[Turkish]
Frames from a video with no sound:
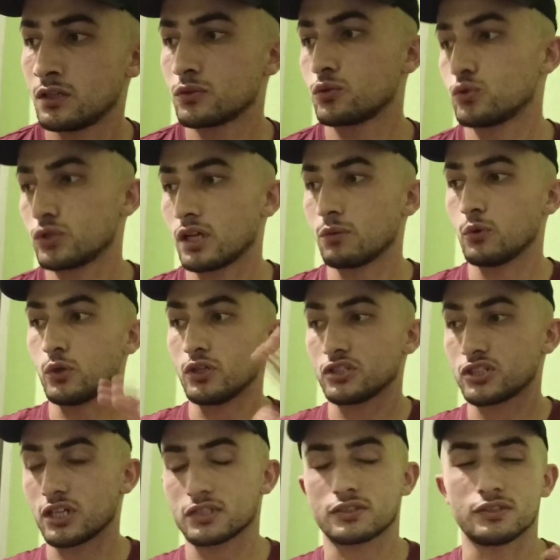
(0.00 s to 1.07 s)
Güzel böyle
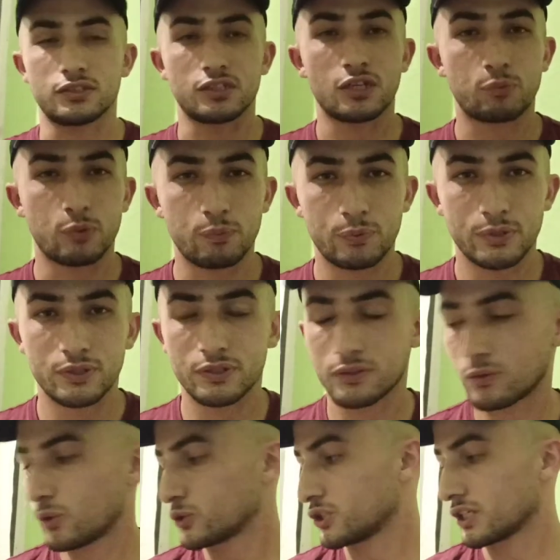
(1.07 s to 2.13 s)
içerisini yapıp
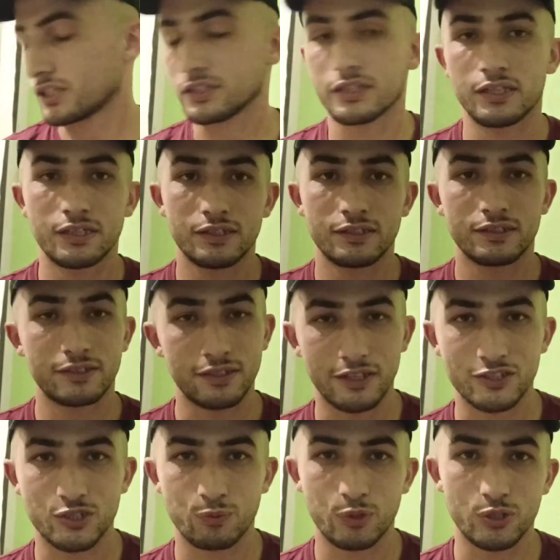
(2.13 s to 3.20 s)
o şekilde
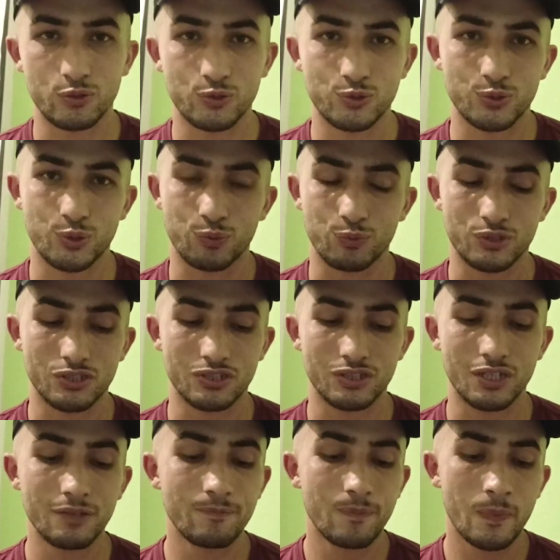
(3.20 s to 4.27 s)
yaşamayı düşünüyorum içinde.